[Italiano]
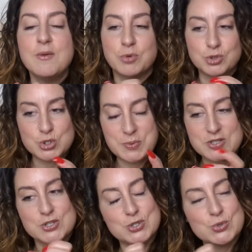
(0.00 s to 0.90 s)
molto
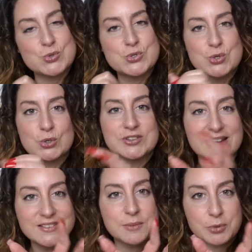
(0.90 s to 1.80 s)
spesso si conoscono
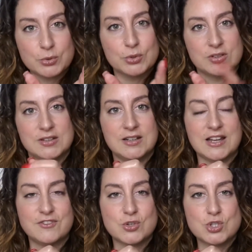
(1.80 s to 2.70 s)
tanti prodotti della della
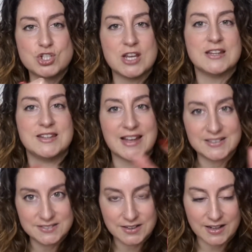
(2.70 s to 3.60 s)
Yves Rocher di
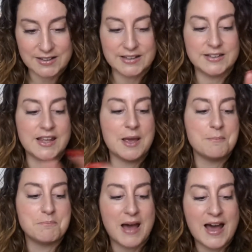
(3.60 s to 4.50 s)
altre
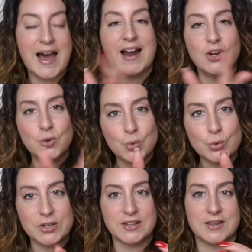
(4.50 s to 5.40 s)
linee ma alcuni